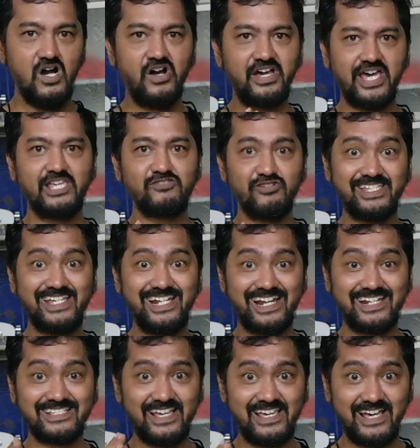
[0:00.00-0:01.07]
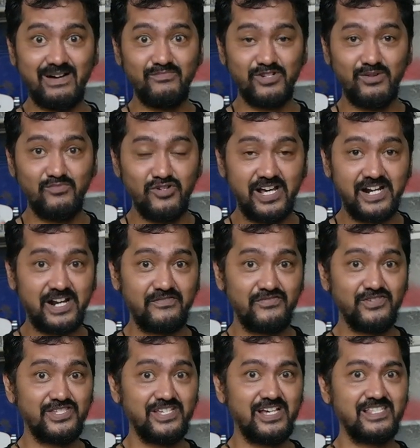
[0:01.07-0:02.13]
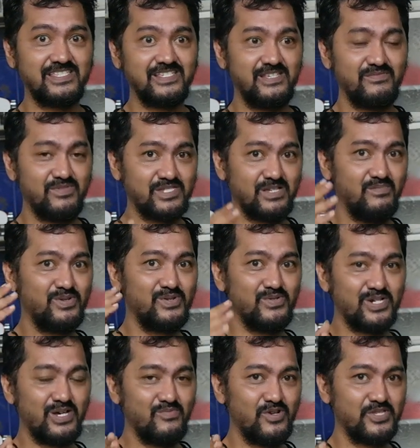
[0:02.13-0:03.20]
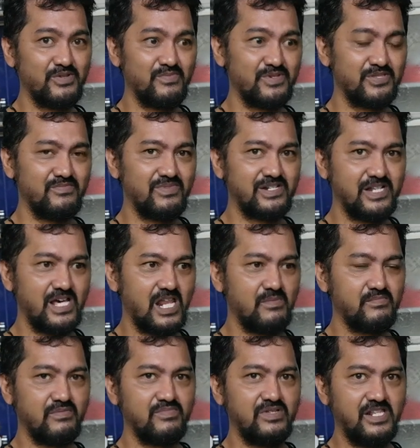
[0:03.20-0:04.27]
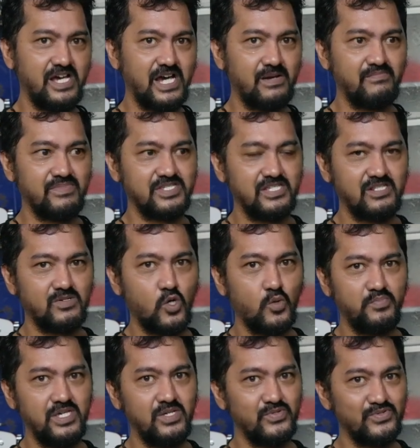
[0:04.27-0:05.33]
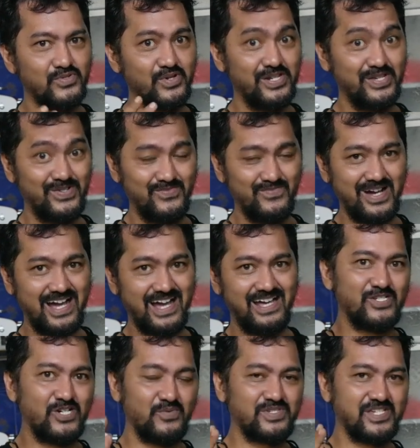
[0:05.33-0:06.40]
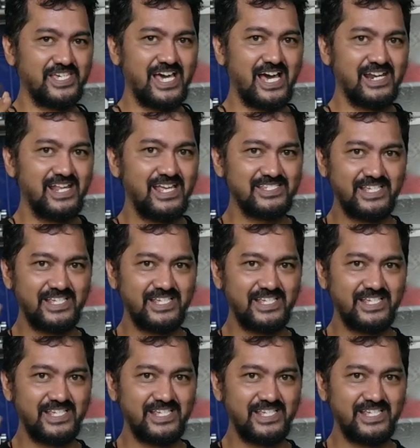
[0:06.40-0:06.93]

Oke, itu aja dari saya. Mudah-mudahan review singkat ini bisa berguna buat teman-teman dalam pemilihan mesin kopi untuk di rumah. Cukup sekian.